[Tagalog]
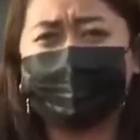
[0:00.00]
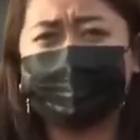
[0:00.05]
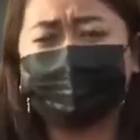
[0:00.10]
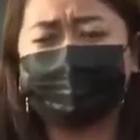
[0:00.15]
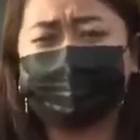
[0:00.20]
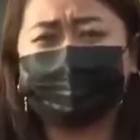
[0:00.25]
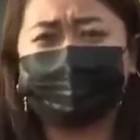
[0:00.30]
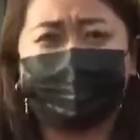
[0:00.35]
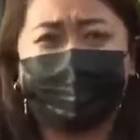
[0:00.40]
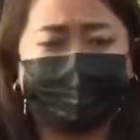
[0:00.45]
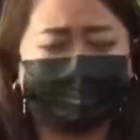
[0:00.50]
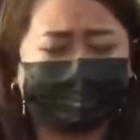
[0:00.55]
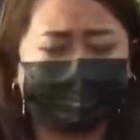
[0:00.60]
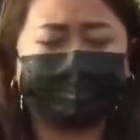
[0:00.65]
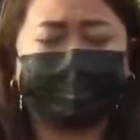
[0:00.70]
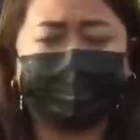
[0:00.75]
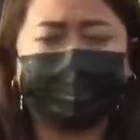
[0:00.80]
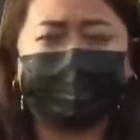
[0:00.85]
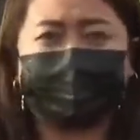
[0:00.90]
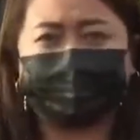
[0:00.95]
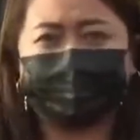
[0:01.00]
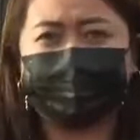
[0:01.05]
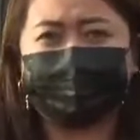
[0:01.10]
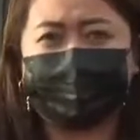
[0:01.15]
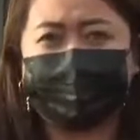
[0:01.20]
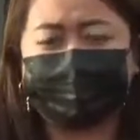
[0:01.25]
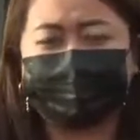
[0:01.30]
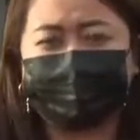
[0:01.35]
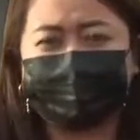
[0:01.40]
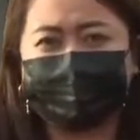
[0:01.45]
gamit yung ating mga
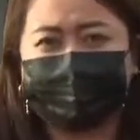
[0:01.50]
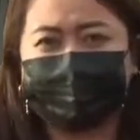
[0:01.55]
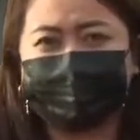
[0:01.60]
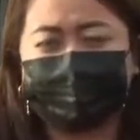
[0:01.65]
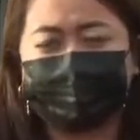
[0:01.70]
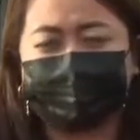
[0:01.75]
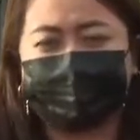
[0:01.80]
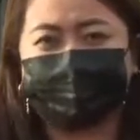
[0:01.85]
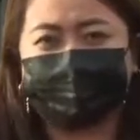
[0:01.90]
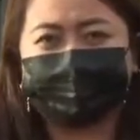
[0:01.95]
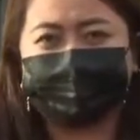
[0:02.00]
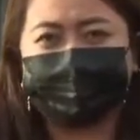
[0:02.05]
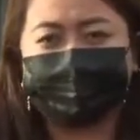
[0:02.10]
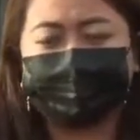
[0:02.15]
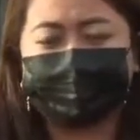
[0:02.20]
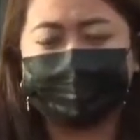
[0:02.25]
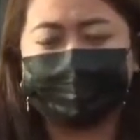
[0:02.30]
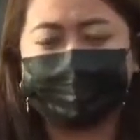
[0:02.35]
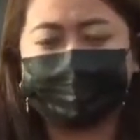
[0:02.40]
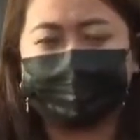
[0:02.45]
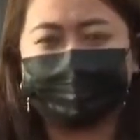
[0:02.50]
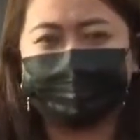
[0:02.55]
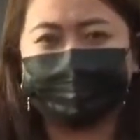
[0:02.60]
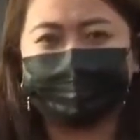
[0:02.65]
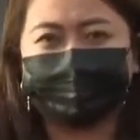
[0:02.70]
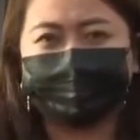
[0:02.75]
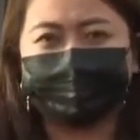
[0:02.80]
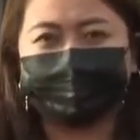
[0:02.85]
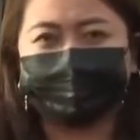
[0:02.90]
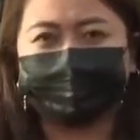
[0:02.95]
kababayan dito.
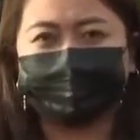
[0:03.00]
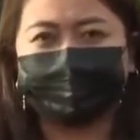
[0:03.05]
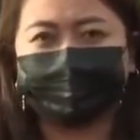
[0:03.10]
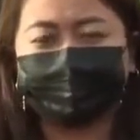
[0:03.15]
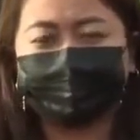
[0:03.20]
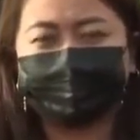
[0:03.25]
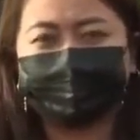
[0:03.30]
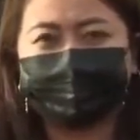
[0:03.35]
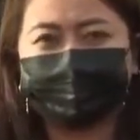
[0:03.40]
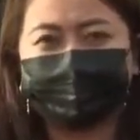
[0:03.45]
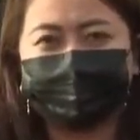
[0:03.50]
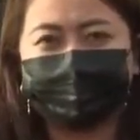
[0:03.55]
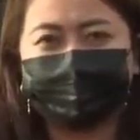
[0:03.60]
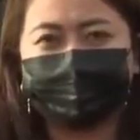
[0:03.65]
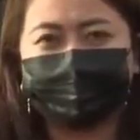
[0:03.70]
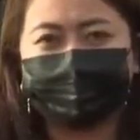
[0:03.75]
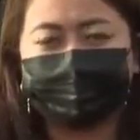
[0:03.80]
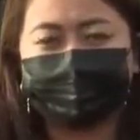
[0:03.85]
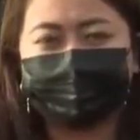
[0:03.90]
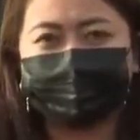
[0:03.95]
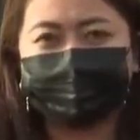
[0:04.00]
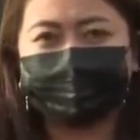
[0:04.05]
Dayan? Okay, ingat kayo